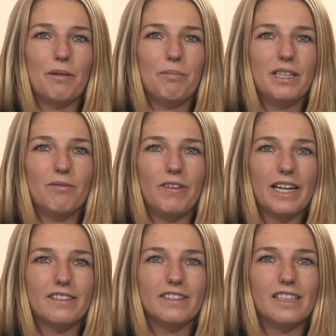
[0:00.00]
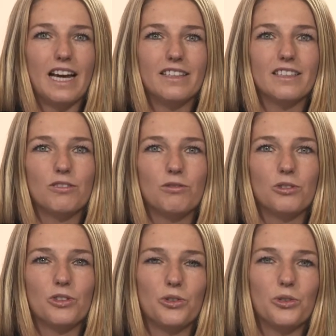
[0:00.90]
Mit dem Wechsel in andere
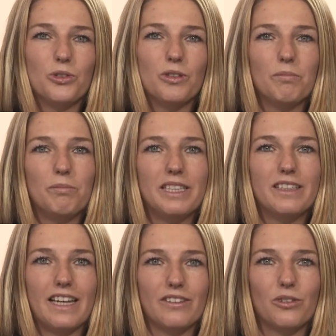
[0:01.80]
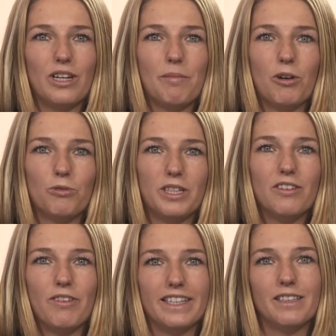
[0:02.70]
Funktionen bietet Esculab auch
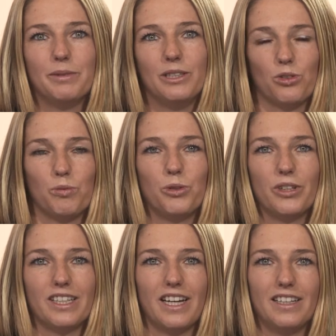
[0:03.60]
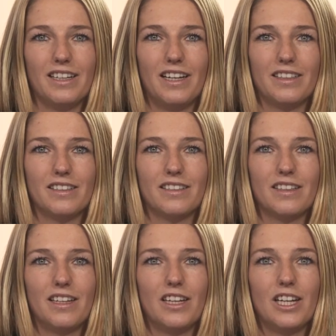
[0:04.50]
viele Weiterbildungsmöglichkeiten an,
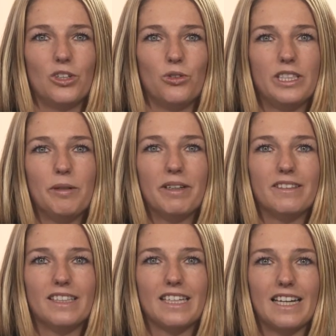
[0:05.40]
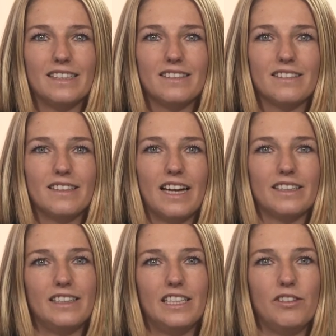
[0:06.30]
durch die man sich ganz nach
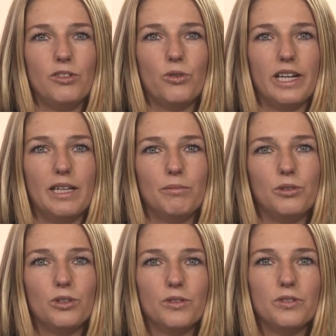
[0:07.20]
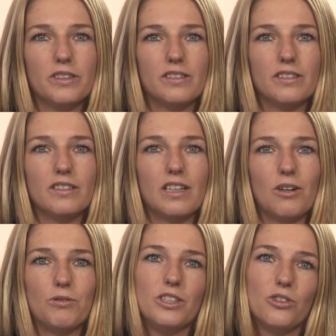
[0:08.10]
den individuellen Bedürfnissen
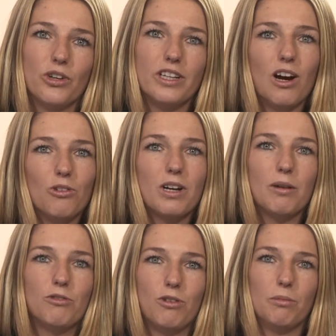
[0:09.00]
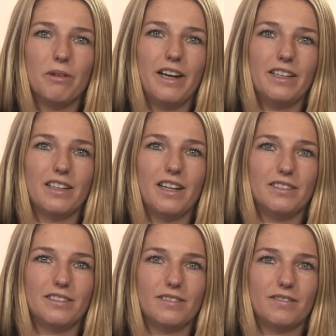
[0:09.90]
auf die neuen Aufgaben vorbereiten kann.